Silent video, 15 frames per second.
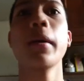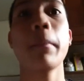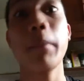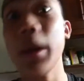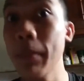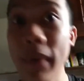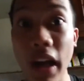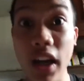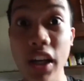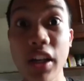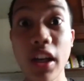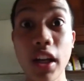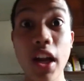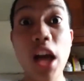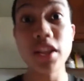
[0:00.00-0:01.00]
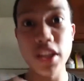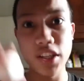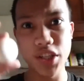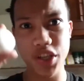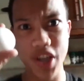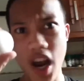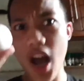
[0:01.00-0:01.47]
Bibiyakin na natin
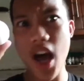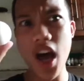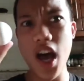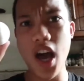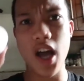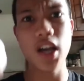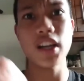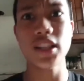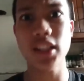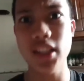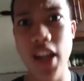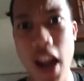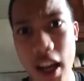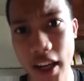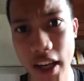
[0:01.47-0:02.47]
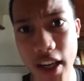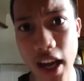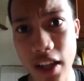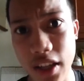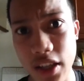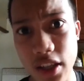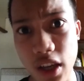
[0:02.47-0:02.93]
siya. Tapos
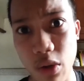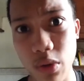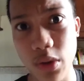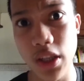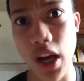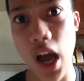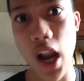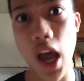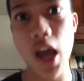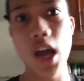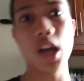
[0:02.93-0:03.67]
natin sa kutsara.